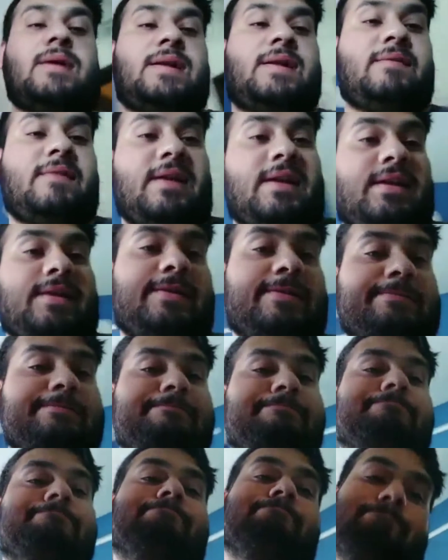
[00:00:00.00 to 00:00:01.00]
आने वाले हैं
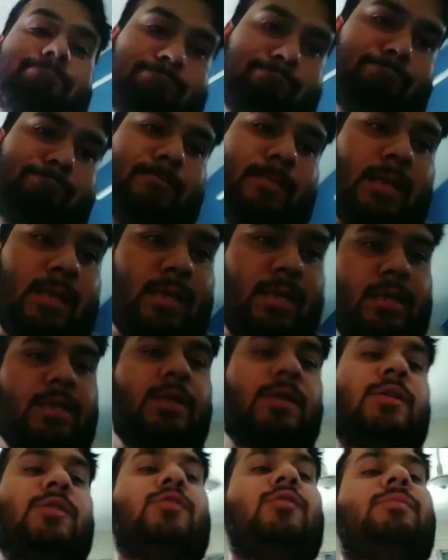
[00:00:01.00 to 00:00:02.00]

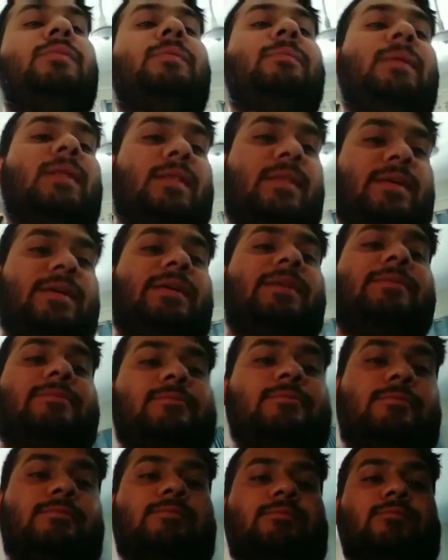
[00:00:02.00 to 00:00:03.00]
तो फिर मिलते हैं
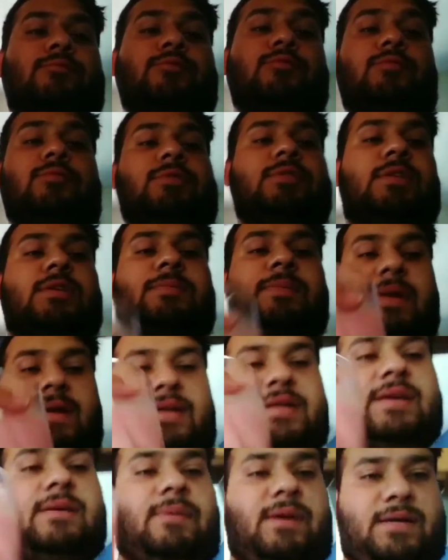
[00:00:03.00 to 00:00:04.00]
उनके
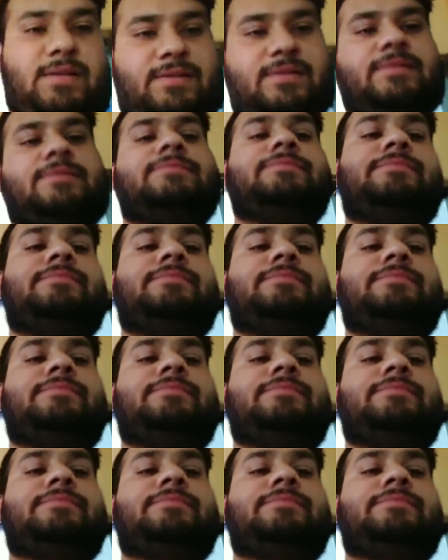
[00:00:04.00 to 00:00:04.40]
पढ़ने के बाद